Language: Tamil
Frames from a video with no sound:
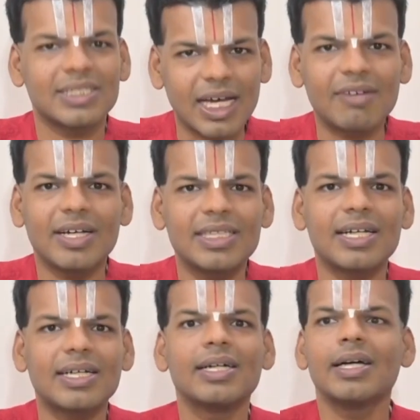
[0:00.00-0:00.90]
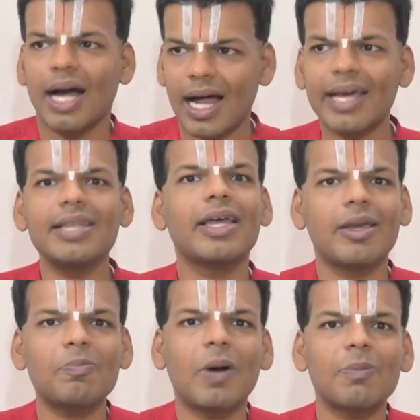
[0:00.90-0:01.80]
சர்வதிருக்
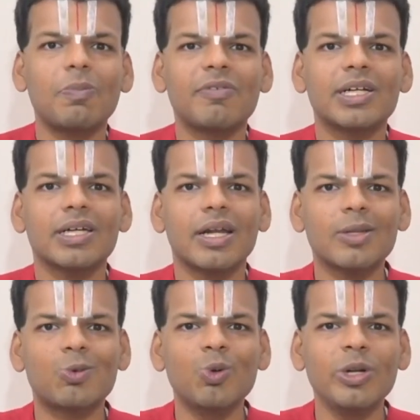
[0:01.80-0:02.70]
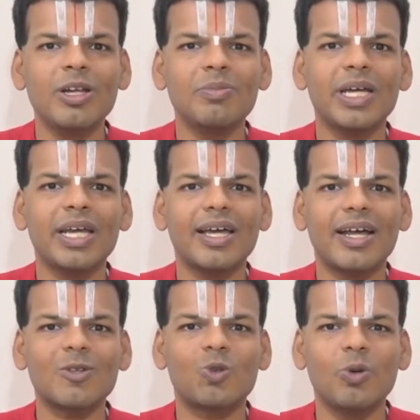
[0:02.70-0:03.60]
அனைத்தையும் பார்ப்பவர் ஏன்னா தூணிலும்
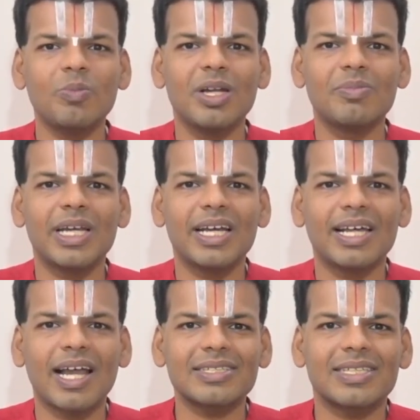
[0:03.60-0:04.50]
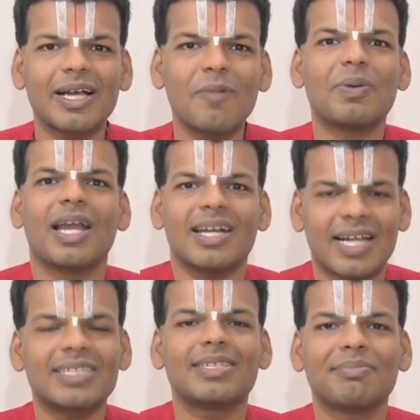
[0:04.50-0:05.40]
இருக்கிறார் துரும்பிலும் இருக்கிறார் சிங்கப்பிரான்
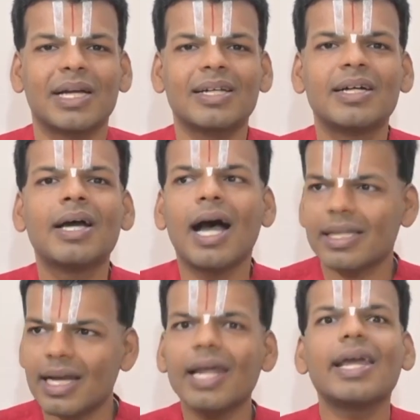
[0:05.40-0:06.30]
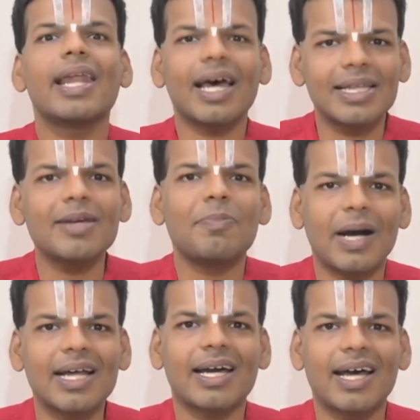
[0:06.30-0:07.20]
நரசிம்மன் அதனால எல்லாத்தையும்
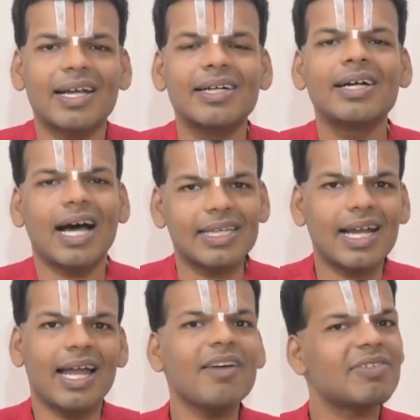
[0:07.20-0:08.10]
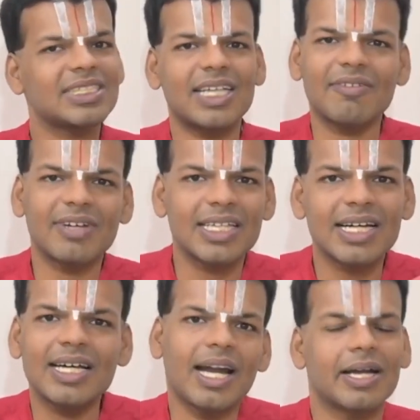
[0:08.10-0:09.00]
பார்க்கிறார் அதனால அவர்
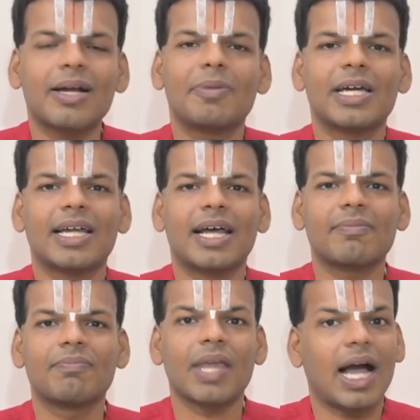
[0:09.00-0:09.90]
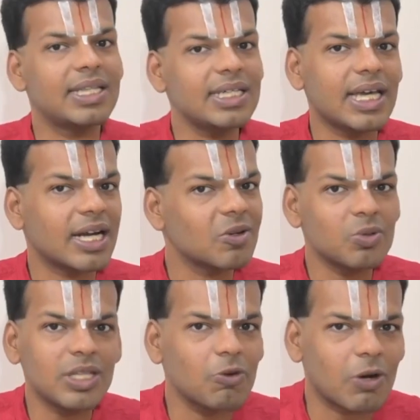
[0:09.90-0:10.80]
சர்வதிருக்குன்னு அழைக்கப்படுகிறார் அது
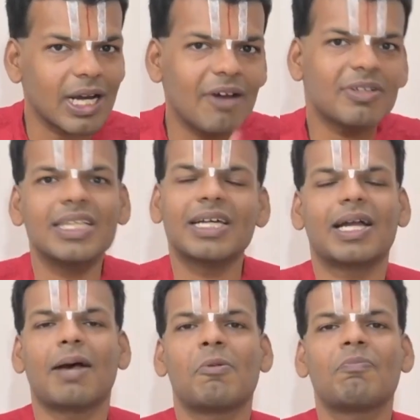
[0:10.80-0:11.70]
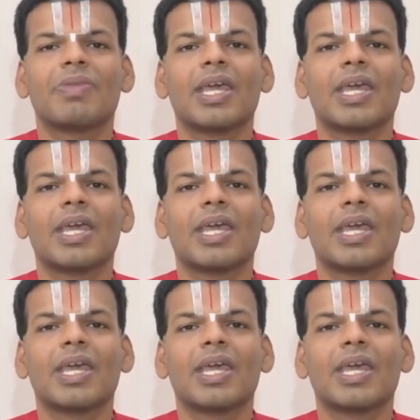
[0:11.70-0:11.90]
இருநூத்தி ஒன்னாவது திருநாமம்